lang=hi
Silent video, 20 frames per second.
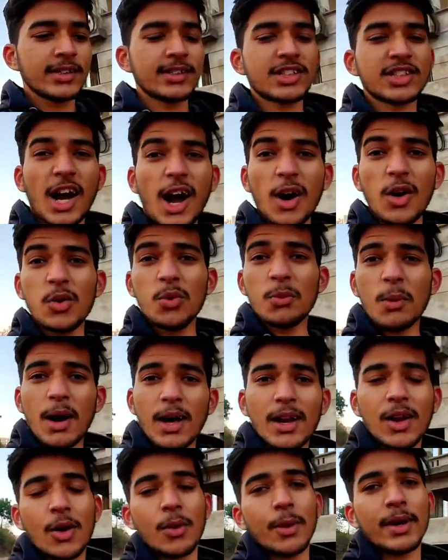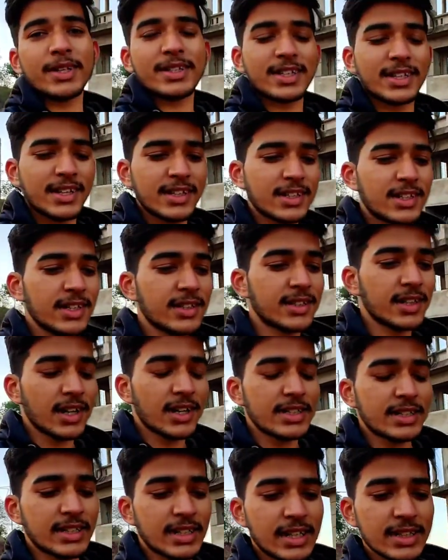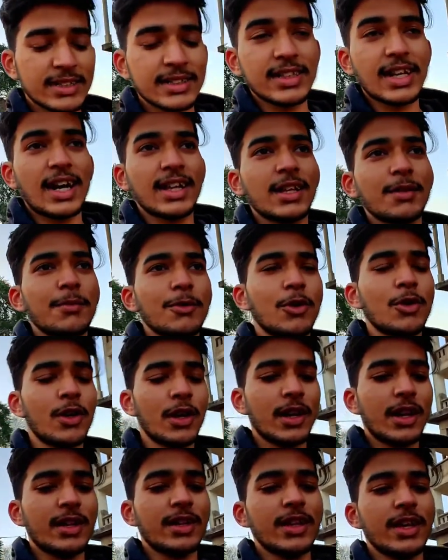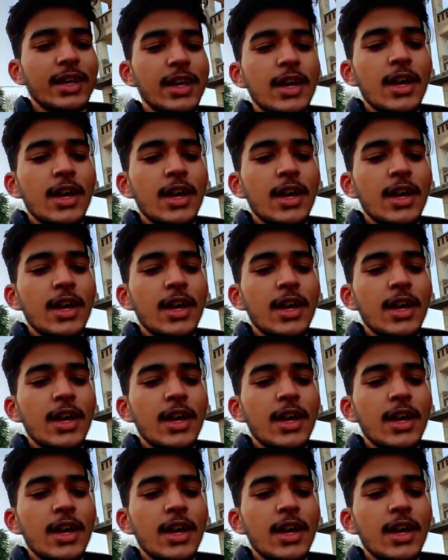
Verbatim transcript: चाकू मार रहा हो भाई सीरियसली इतना इतना ज़्यादा मेरे को लग रही थी